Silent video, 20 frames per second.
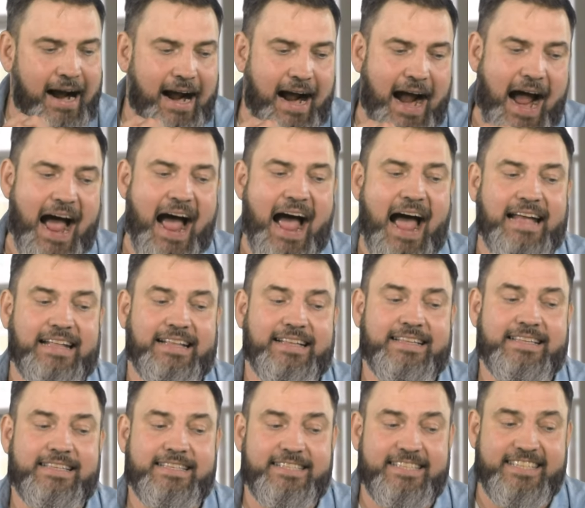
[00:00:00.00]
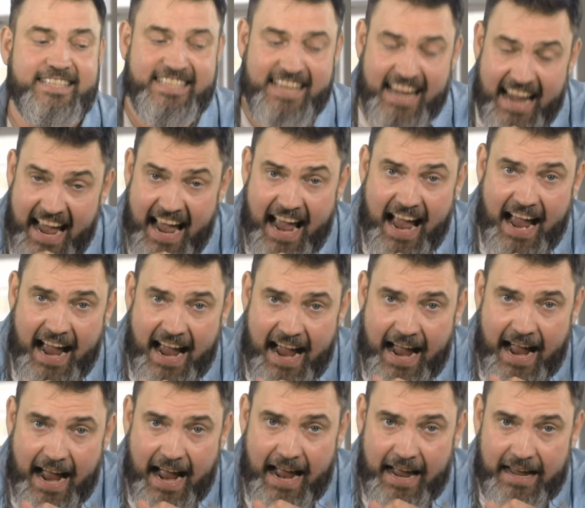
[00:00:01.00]

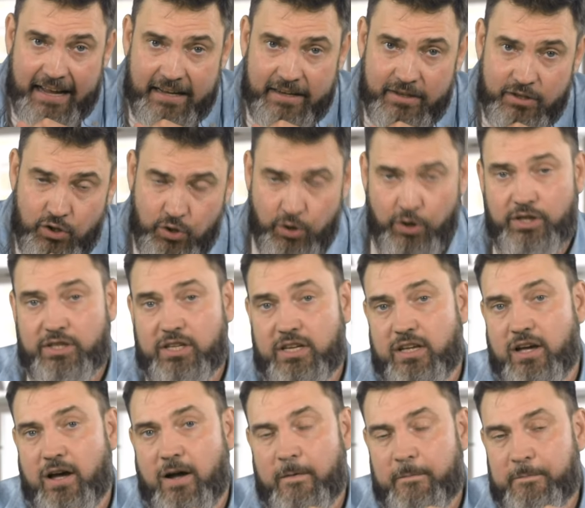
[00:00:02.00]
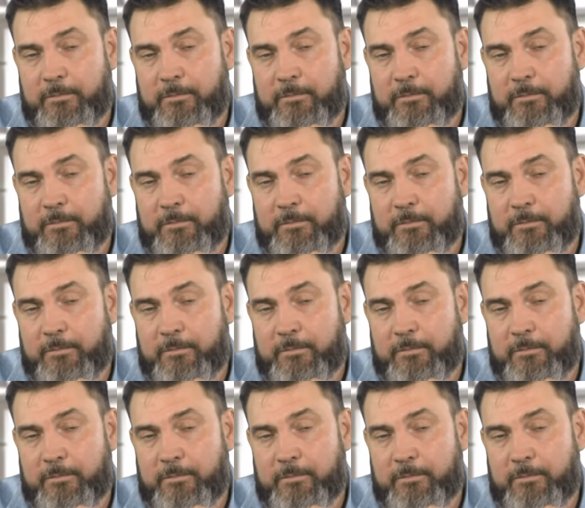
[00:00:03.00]
Хотя... Чё это я?